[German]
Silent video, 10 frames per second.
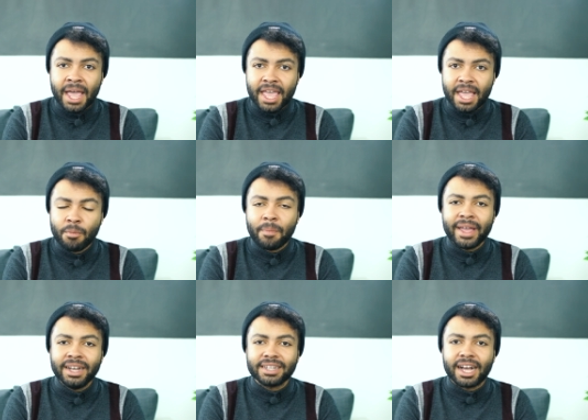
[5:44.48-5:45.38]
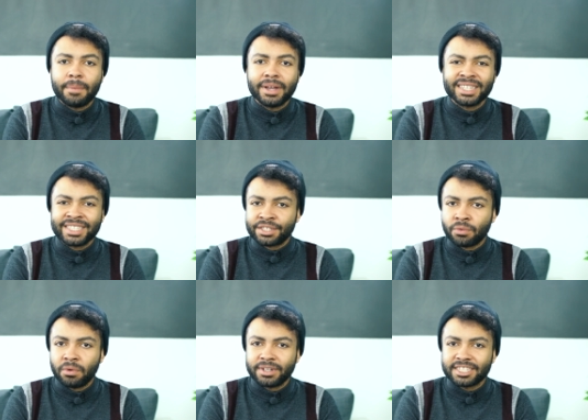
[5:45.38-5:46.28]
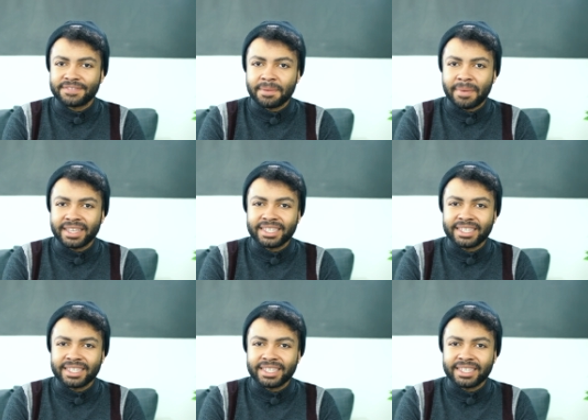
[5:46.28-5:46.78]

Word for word: Im Moment aber ist es so, dass wir bei